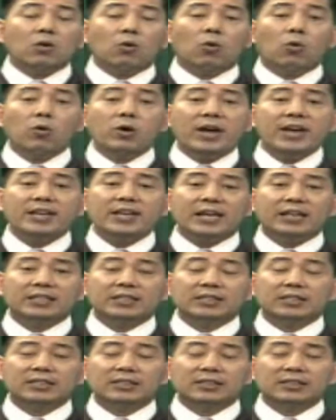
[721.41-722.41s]
오행의
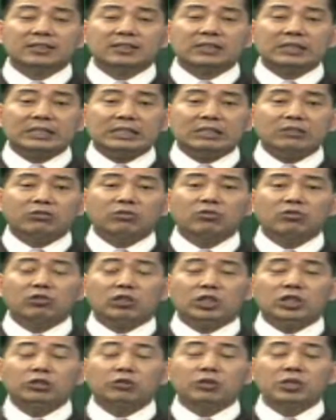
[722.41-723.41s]
그 순수
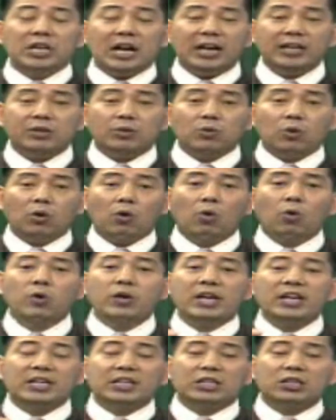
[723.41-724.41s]
기운이 아니고
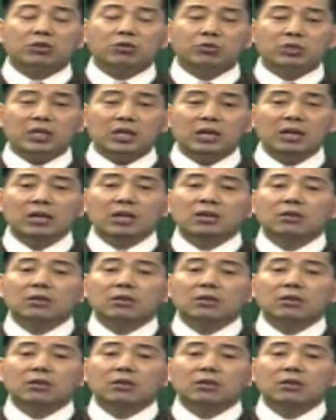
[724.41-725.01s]
오행의 기운이